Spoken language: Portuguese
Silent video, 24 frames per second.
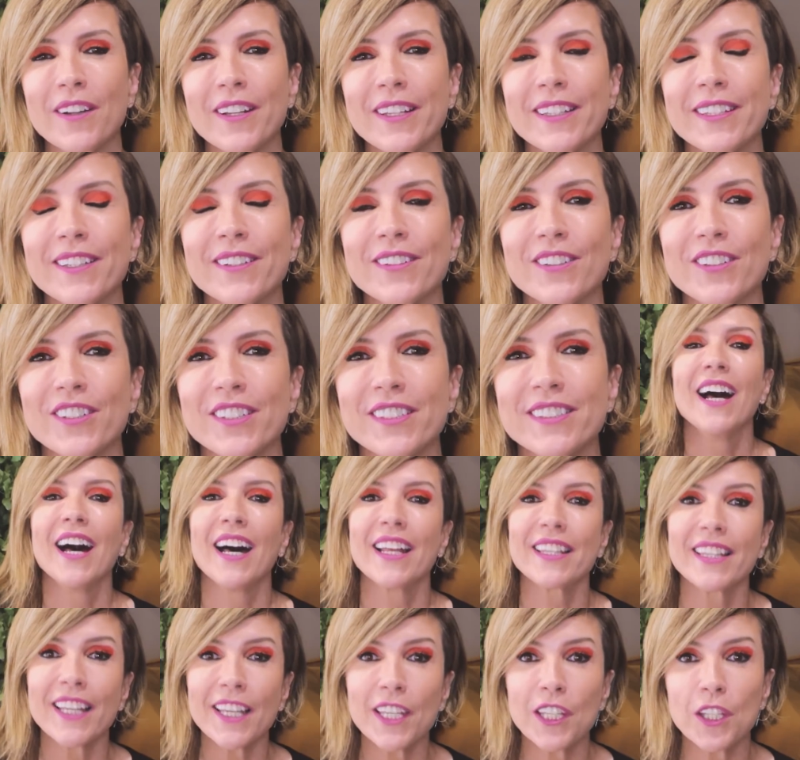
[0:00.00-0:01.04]
Olha que coisa. Hein?
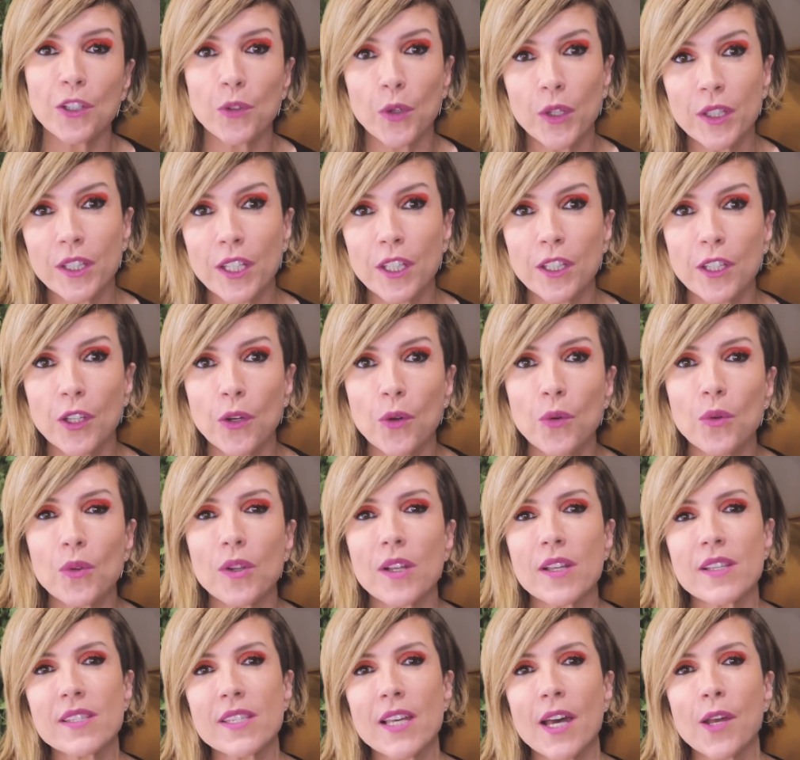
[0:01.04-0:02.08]
Até que em 81
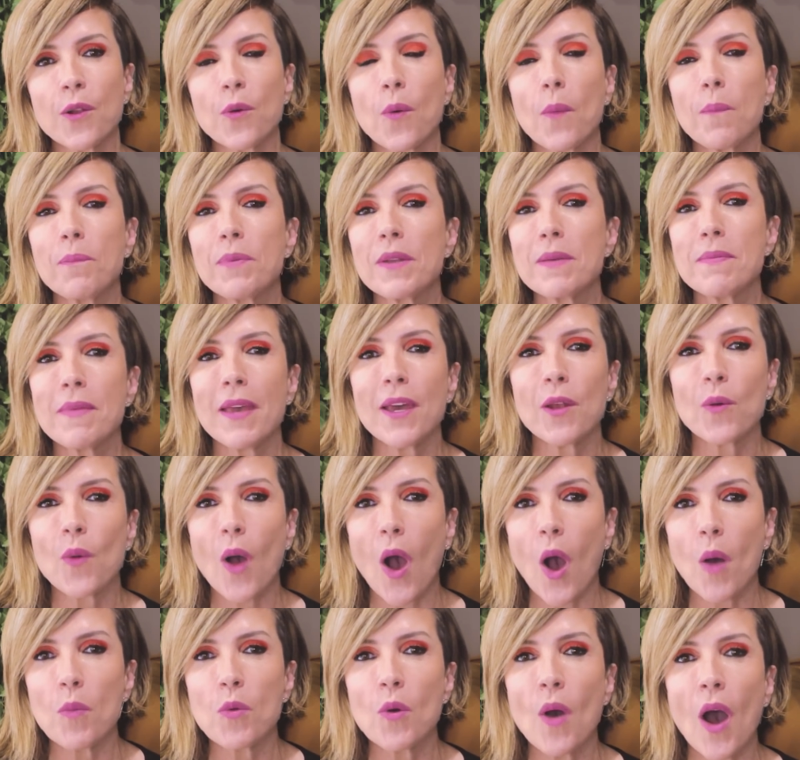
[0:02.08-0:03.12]
lançaram o primeiro
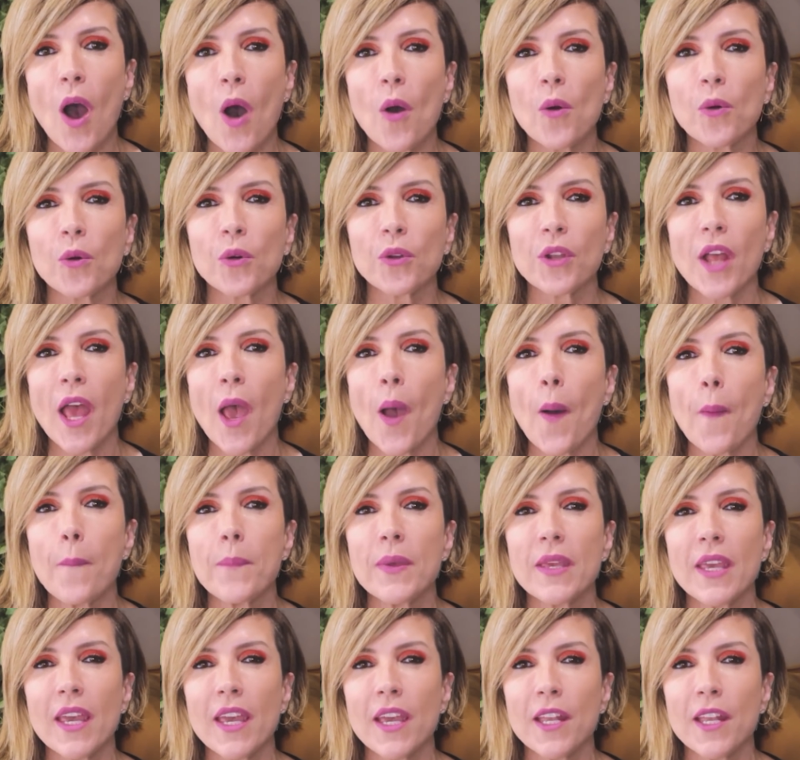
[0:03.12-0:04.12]
álbum How Could Hell Be